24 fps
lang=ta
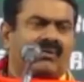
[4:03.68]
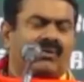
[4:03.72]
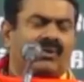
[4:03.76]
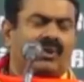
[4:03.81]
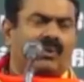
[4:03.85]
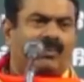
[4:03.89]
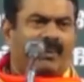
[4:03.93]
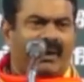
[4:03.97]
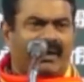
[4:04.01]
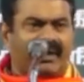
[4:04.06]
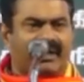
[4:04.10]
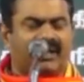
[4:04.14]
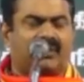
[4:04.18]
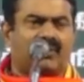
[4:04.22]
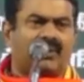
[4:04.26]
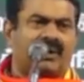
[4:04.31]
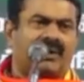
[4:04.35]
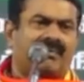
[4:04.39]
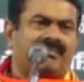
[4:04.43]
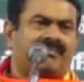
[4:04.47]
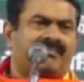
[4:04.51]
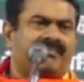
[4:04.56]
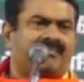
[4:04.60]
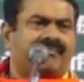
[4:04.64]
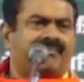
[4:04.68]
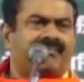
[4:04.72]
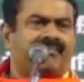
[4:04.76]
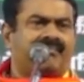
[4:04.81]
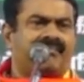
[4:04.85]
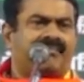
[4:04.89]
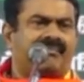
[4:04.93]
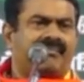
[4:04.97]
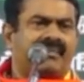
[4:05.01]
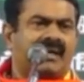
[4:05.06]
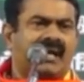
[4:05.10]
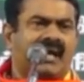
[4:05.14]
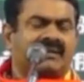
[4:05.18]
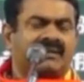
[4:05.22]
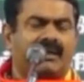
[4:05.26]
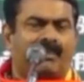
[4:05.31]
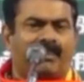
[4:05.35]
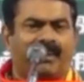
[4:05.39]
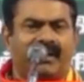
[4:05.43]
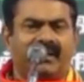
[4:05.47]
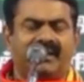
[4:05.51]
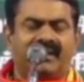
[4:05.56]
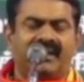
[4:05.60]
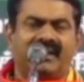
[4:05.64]
ஒரு பள்ளிக்கூடம் அந்த
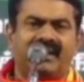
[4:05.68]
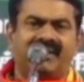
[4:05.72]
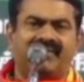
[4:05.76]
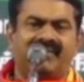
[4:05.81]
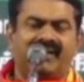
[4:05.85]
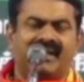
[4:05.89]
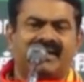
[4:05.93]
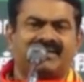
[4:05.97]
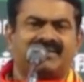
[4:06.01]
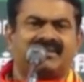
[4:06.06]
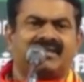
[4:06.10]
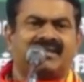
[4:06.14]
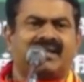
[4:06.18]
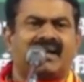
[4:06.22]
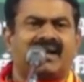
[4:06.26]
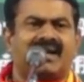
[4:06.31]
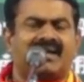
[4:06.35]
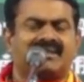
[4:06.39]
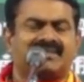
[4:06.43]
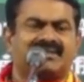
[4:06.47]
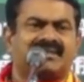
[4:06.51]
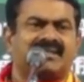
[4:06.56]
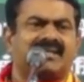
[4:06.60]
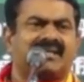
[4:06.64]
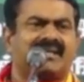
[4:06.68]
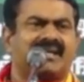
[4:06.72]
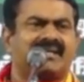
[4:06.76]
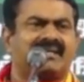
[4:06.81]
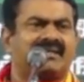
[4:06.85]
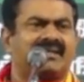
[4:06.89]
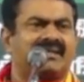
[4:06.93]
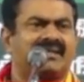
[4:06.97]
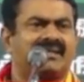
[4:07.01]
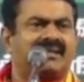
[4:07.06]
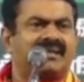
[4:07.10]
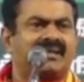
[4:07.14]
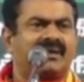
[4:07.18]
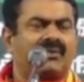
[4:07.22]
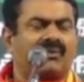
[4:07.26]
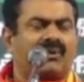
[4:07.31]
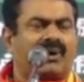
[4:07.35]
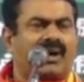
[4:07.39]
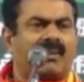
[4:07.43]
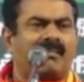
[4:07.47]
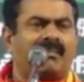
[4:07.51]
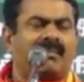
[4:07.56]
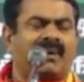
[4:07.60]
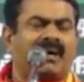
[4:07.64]
பள்ளியிலே வேலை செய்கிற ஆசிரியை
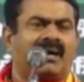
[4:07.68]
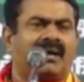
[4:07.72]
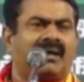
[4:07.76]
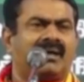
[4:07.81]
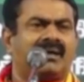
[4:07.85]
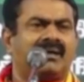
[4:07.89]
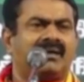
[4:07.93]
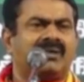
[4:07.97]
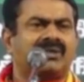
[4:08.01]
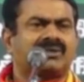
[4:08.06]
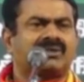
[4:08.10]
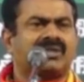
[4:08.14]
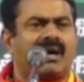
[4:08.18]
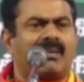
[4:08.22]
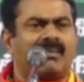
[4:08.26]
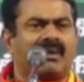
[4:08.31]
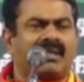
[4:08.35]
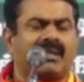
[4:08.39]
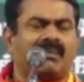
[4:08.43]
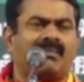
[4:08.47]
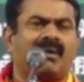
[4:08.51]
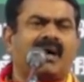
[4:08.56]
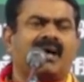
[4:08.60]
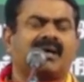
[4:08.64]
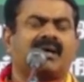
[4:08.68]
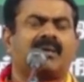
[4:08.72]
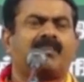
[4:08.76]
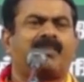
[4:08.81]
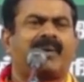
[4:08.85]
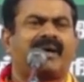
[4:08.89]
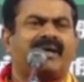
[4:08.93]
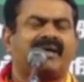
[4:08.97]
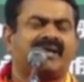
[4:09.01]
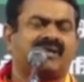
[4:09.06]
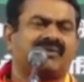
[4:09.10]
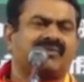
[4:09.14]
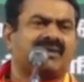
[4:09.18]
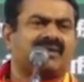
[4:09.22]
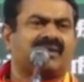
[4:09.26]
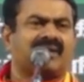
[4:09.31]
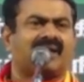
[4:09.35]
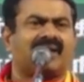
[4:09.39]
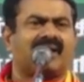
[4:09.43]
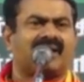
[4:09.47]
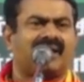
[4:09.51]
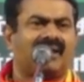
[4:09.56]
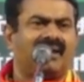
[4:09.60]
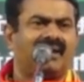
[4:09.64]
ஒரு அம்மா தாமதமாக பள்ளிக்கு
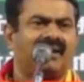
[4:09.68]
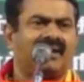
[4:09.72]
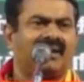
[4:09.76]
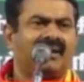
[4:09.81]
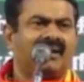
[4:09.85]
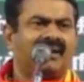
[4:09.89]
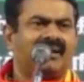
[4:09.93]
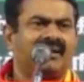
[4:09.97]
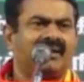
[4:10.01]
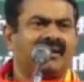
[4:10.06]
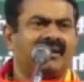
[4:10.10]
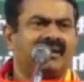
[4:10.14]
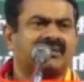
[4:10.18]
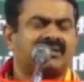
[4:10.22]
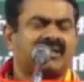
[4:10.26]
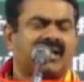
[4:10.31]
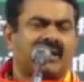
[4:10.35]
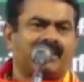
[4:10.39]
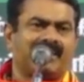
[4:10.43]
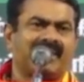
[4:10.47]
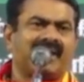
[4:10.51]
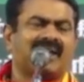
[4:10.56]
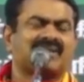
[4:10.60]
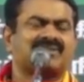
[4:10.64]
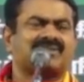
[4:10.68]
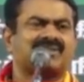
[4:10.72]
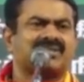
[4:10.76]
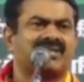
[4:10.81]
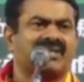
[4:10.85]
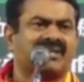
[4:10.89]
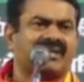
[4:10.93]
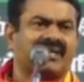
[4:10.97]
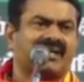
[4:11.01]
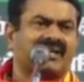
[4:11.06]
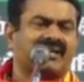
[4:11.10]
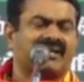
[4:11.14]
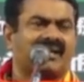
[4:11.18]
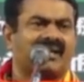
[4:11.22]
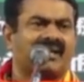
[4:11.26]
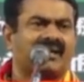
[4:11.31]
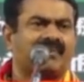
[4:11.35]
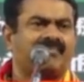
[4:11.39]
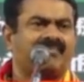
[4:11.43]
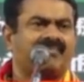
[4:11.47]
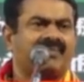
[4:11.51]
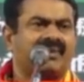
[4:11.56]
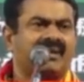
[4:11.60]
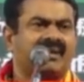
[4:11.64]
வருகிறார் தலைமை ஆசிரியர்
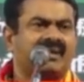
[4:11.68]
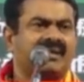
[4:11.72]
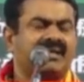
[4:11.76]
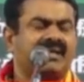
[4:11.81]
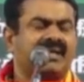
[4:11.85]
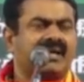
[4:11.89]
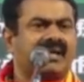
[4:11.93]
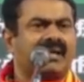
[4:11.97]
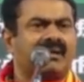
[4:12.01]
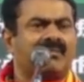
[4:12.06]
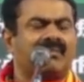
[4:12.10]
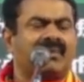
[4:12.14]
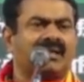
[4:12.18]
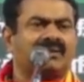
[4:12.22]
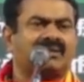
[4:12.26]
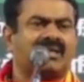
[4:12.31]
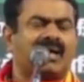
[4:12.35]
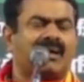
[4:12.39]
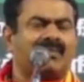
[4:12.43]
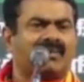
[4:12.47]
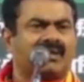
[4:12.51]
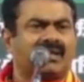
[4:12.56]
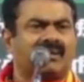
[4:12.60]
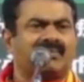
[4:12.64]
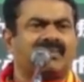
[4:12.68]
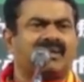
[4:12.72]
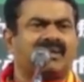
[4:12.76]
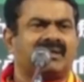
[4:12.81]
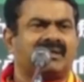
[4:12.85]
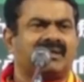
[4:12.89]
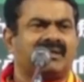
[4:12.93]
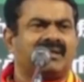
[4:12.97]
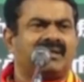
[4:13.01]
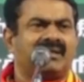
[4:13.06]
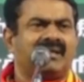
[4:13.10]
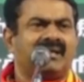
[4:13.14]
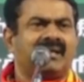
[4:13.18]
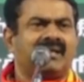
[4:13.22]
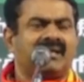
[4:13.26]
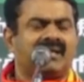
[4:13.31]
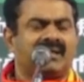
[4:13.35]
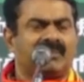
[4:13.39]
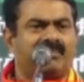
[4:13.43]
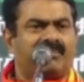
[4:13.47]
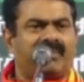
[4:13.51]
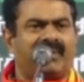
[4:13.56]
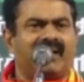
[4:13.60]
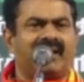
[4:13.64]
கேட்கிறார் ஏனம்மா தாமதம் என்று
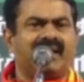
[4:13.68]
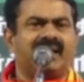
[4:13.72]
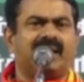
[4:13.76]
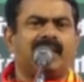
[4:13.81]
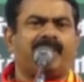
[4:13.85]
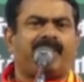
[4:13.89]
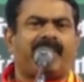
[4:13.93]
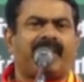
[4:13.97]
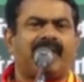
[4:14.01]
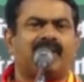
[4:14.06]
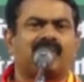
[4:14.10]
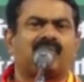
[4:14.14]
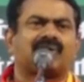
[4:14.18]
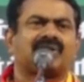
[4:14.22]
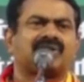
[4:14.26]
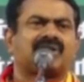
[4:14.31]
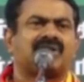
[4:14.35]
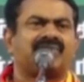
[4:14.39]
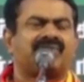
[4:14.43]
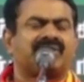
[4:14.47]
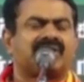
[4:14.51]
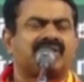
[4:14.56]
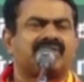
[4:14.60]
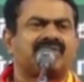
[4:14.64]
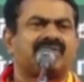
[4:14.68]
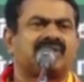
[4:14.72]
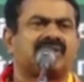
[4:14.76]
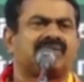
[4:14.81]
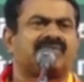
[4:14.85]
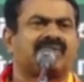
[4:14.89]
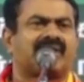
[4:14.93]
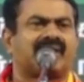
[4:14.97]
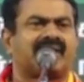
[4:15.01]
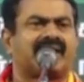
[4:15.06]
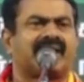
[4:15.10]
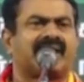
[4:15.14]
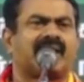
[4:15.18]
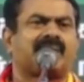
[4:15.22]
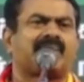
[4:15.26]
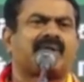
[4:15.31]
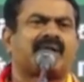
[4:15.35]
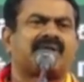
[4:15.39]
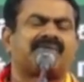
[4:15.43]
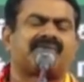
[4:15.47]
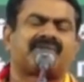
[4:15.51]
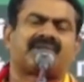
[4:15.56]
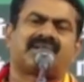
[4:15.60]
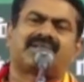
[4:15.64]
என் பிள்ளையை பள்ளிக்கூடத்தில் விட்டுவிட்டு வர
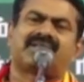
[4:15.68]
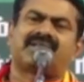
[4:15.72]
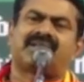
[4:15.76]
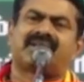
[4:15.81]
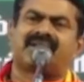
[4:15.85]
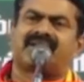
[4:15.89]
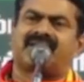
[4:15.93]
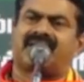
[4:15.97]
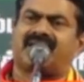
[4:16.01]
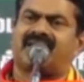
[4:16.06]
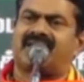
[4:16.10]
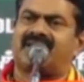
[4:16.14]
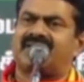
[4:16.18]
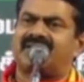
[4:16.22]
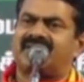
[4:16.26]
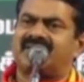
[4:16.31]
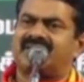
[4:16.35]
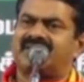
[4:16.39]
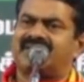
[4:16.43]
நேரமாகிவிட்டது என்கிறார்